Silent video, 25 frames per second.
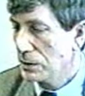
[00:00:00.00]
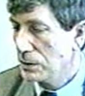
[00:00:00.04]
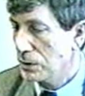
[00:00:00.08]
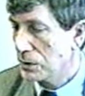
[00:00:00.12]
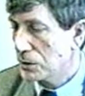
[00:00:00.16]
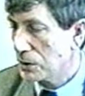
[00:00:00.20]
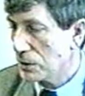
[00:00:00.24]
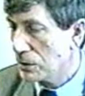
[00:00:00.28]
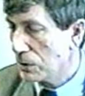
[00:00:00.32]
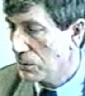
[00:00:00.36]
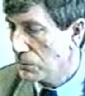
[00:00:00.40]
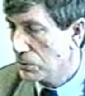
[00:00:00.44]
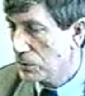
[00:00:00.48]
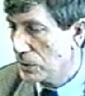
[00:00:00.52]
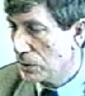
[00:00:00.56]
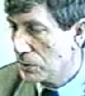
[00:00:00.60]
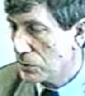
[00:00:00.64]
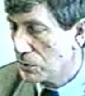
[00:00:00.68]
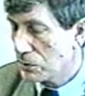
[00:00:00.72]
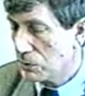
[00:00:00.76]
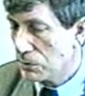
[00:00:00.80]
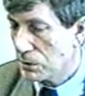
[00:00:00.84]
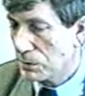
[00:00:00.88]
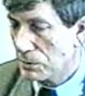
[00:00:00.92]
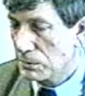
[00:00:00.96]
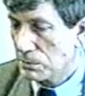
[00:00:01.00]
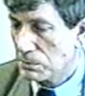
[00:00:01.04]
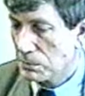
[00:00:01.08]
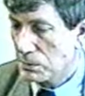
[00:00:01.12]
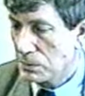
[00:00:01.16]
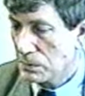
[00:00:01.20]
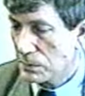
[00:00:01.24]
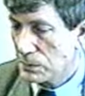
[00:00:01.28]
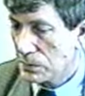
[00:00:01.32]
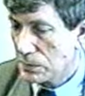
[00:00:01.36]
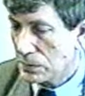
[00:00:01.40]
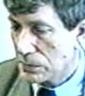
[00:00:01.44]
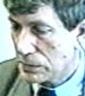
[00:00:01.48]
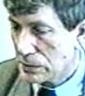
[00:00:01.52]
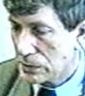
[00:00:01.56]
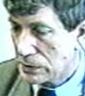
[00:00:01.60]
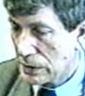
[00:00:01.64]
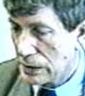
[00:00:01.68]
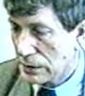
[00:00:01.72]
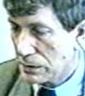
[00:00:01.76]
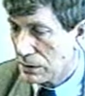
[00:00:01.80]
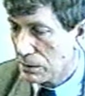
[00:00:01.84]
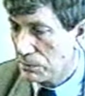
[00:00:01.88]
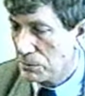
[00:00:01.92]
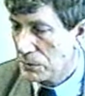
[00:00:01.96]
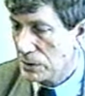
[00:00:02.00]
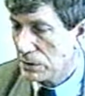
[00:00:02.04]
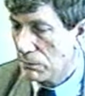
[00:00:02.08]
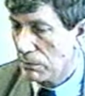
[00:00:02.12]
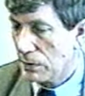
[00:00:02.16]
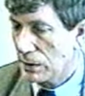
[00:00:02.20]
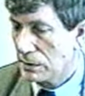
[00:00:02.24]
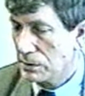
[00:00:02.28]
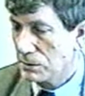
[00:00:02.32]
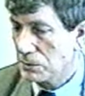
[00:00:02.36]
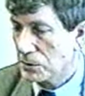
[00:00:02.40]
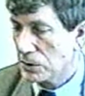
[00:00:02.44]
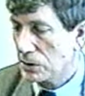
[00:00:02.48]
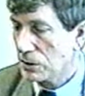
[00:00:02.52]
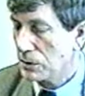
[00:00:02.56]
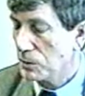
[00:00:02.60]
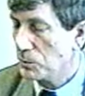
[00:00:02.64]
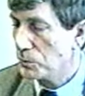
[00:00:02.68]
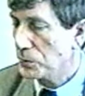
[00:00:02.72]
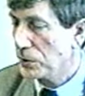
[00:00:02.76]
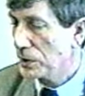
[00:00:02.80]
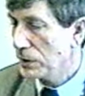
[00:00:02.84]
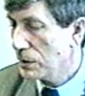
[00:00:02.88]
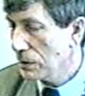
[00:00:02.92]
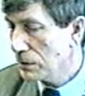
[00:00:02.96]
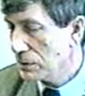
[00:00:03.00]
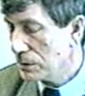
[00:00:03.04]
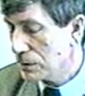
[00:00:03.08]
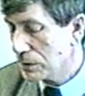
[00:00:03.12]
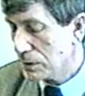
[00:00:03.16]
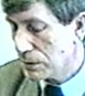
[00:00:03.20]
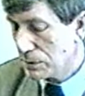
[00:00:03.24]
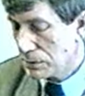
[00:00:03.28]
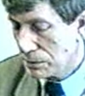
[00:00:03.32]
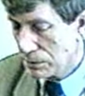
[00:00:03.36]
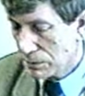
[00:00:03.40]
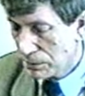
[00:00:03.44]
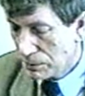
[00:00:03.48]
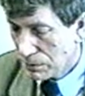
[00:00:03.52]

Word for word: jeżeli ludzie czują za tym działaniem, że idą pieniądze,